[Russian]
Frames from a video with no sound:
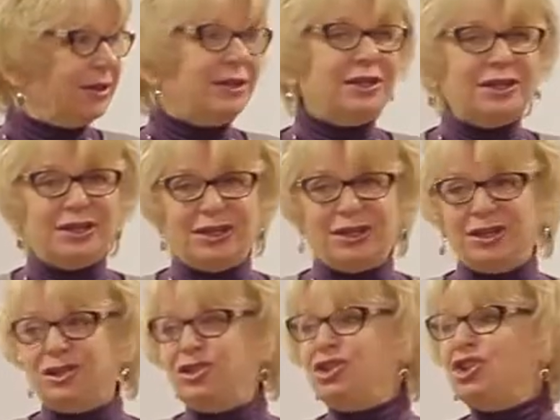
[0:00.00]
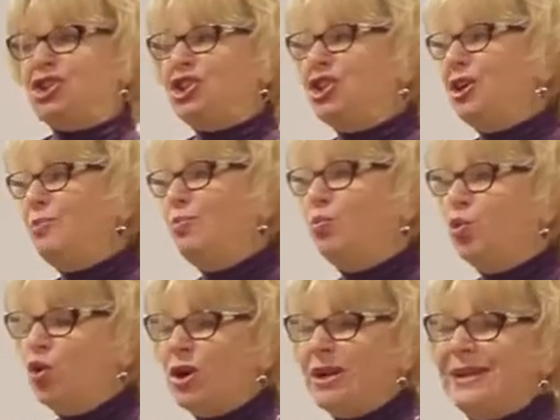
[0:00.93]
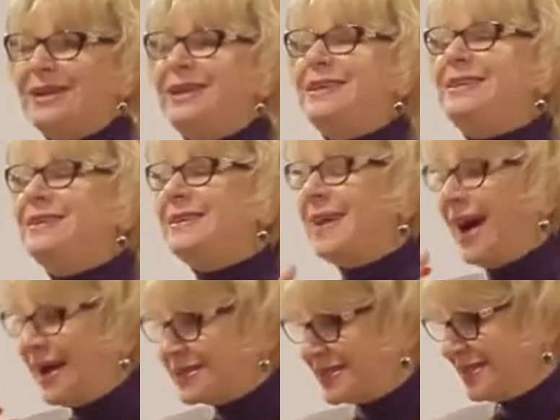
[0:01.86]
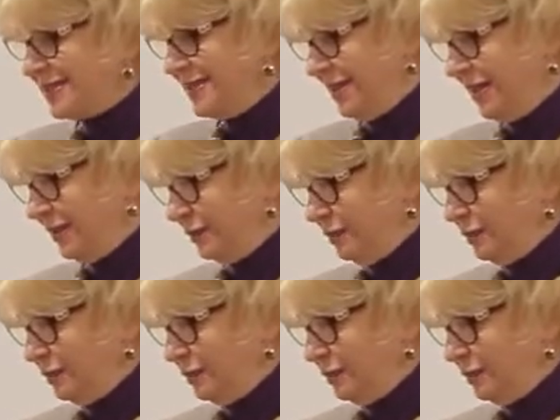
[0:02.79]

И чем более ясно –